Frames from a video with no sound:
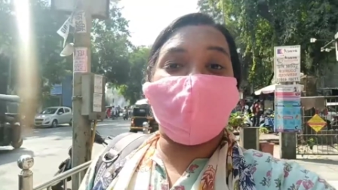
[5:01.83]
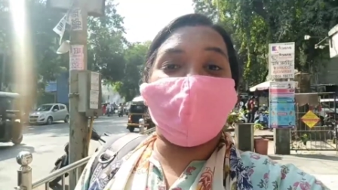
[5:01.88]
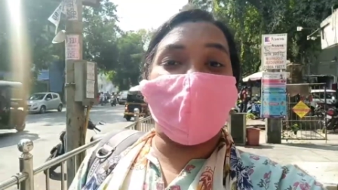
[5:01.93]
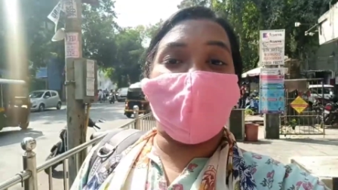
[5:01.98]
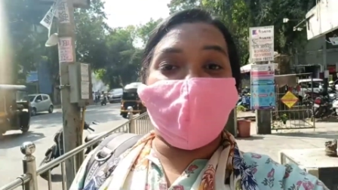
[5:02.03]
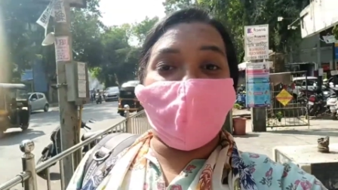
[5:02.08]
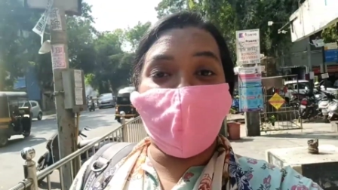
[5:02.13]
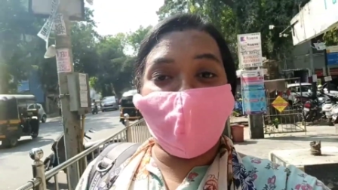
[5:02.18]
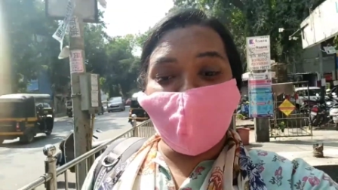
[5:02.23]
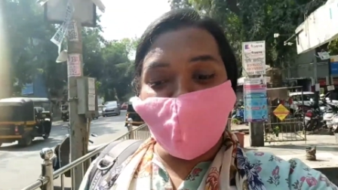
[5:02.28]

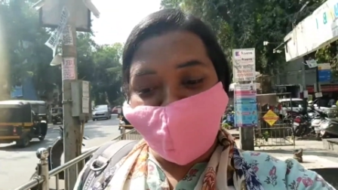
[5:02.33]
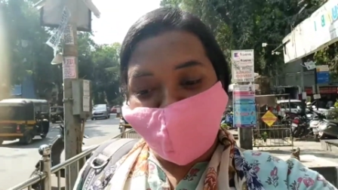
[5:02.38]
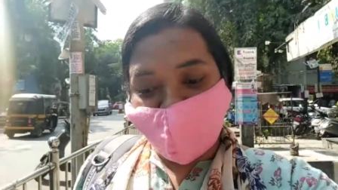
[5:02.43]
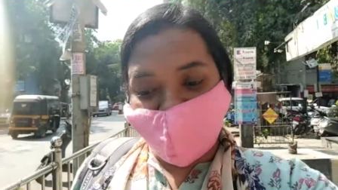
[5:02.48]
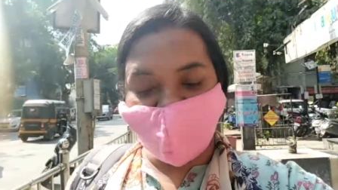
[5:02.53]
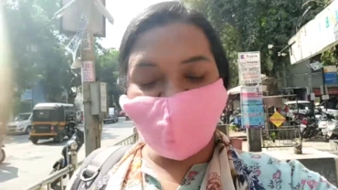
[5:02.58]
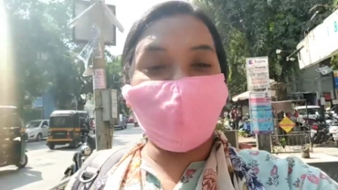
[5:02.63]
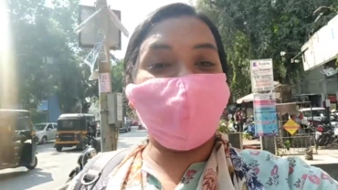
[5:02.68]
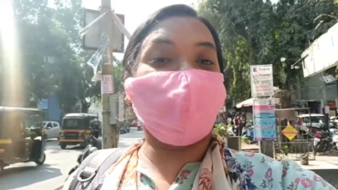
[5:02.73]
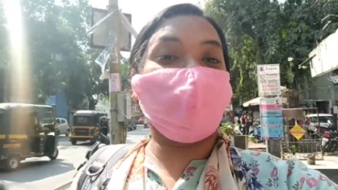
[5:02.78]
गर्मी
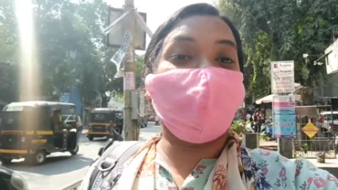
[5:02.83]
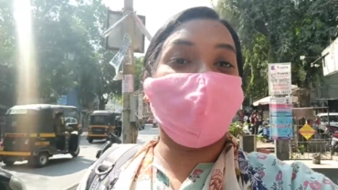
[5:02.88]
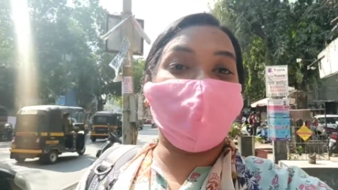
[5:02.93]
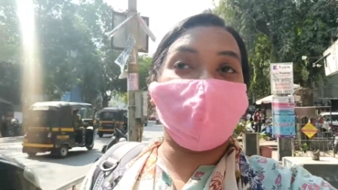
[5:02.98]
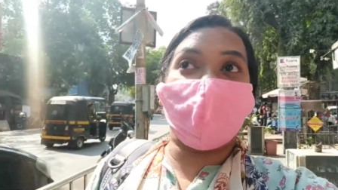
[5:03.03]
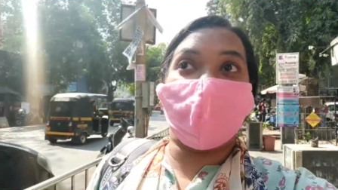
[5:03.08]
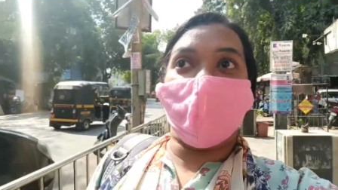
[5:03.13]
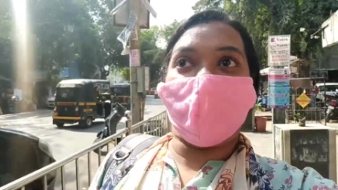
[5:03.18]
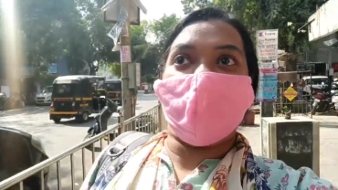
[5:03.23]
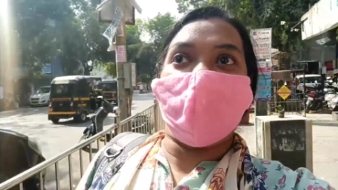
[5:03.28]
में
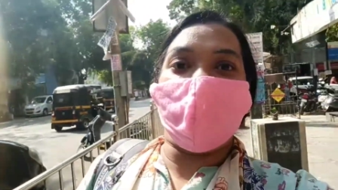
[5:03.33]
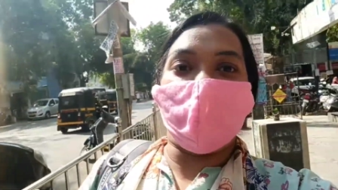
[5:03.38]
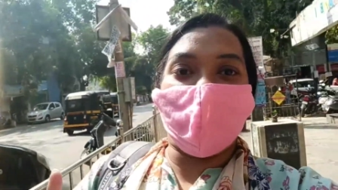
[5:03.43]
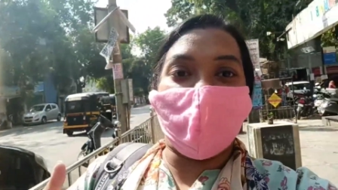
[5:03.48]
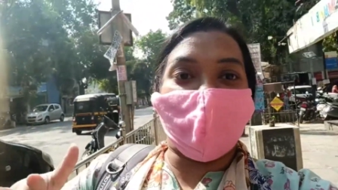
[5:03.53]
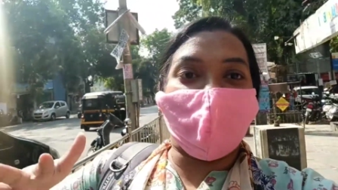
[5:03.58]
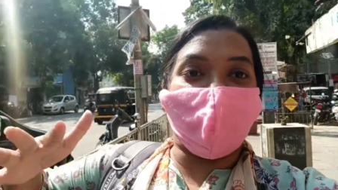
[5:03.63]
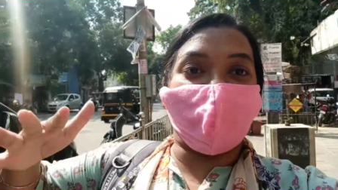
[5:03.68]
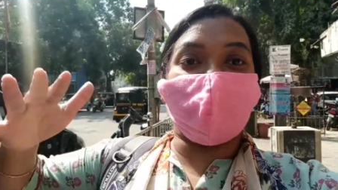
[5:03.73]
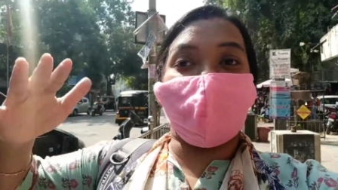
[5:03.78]

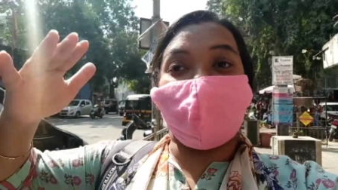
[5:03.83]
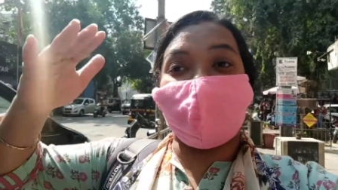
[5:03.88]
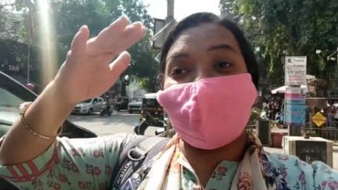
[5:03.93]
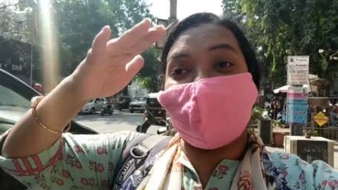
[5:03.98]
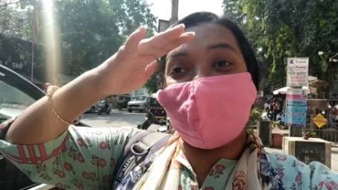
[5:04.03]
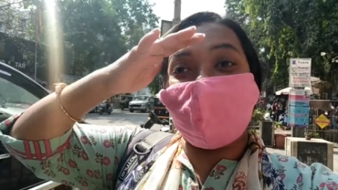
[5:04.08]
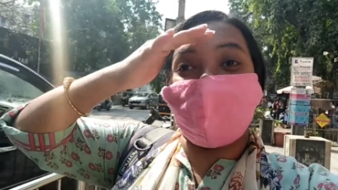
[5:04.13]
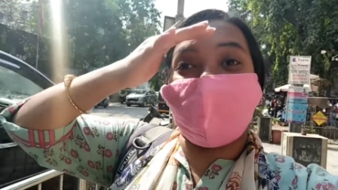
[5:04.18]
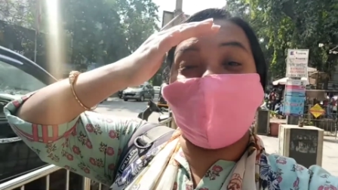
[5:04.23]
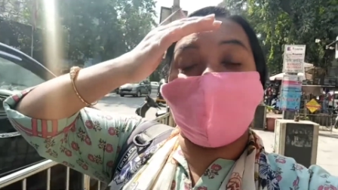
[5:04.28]
और
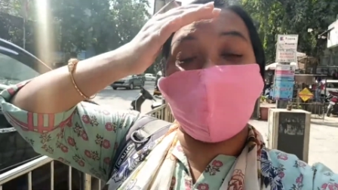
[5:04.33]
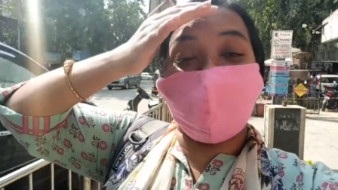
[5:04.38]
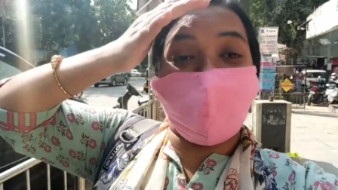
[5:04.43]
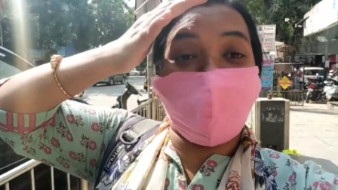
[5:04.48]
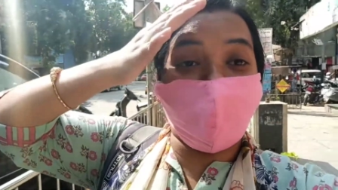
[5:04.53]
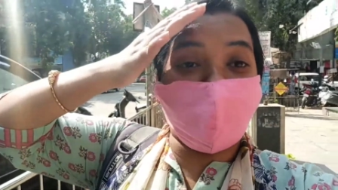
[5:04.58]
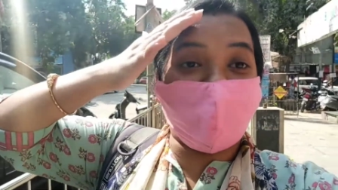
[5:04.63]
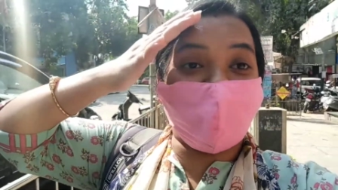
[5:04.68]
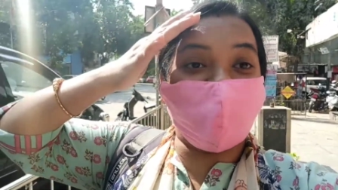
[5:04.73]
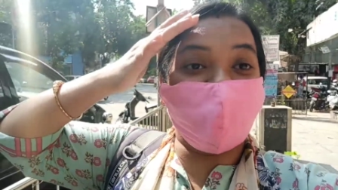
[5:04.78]
इतने धूप
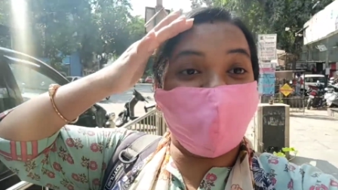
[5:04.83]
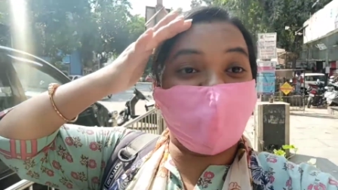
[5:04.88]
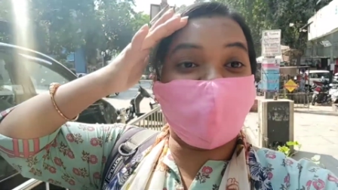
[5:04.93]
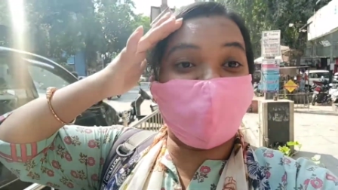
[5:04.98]
में